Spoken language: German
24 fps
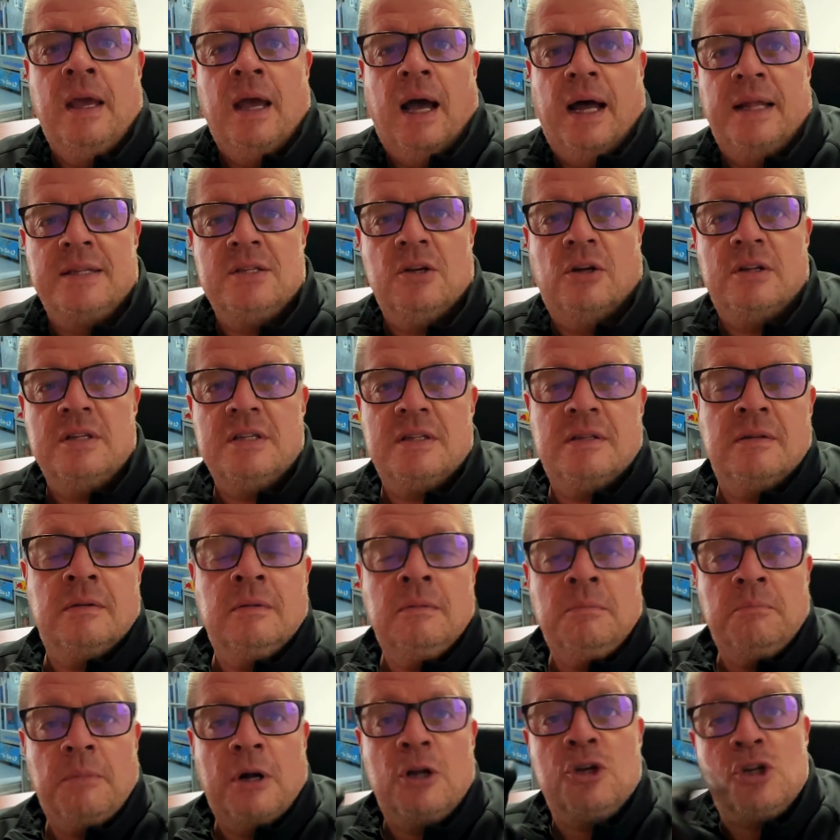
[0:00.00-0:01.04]

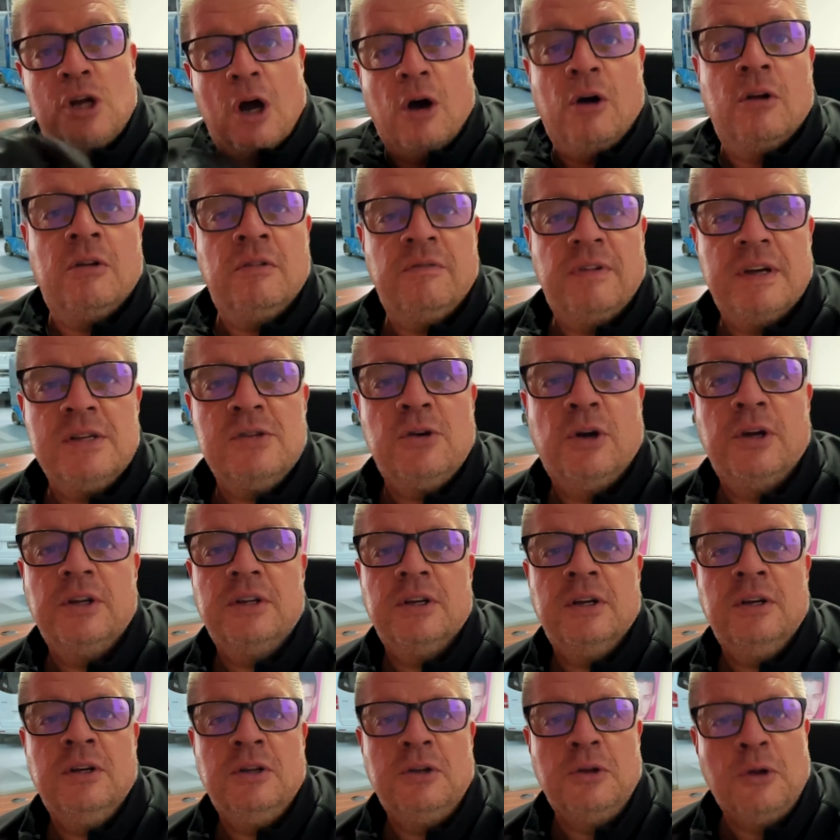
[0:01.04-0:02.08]
Ansonsten mal schauen, was
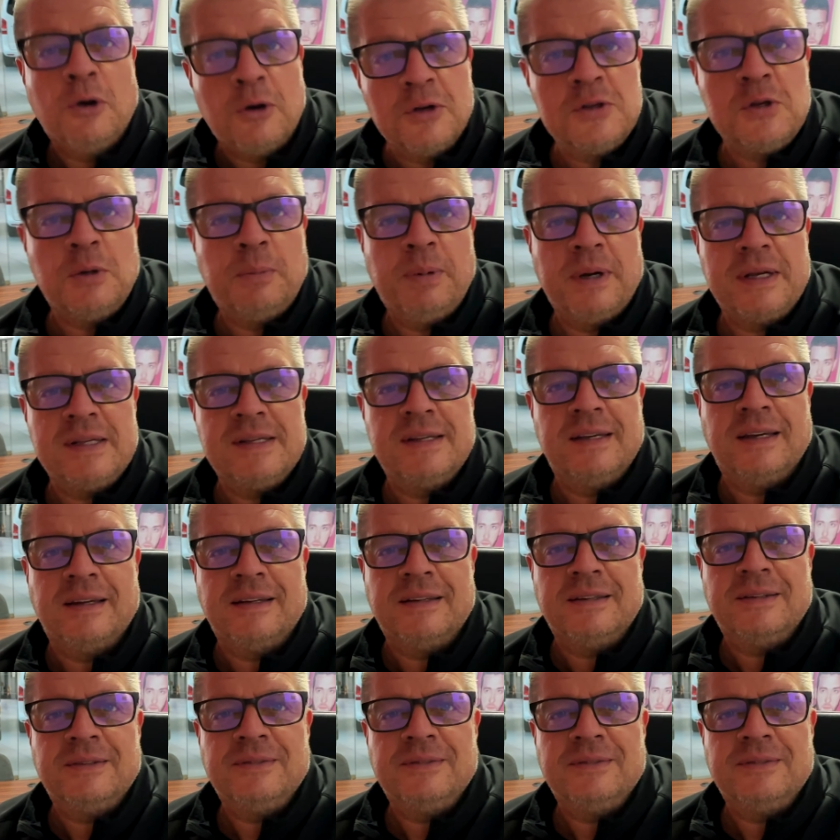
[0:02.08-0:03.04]
heute noch so passiert.